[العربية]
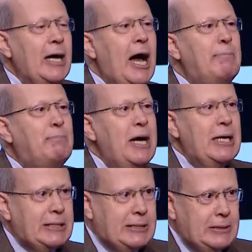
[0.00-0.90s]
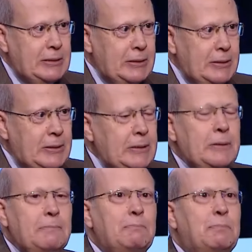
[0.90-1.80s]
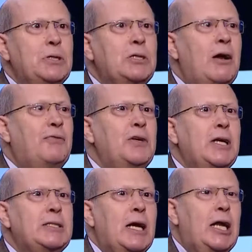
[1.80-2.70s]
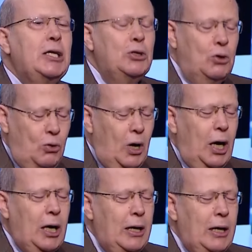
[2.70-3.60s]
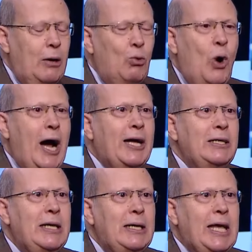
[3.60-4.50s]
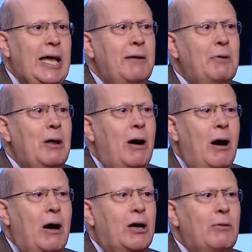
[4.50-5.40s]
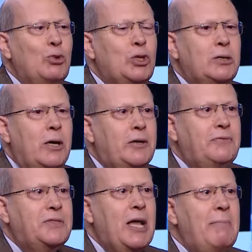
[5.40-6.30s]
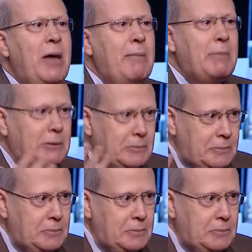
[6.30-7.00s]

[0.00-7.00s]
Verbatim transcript: عباس بصرف النظر عن ان هو آه، واخد الجانب الاخر المتطرف تماما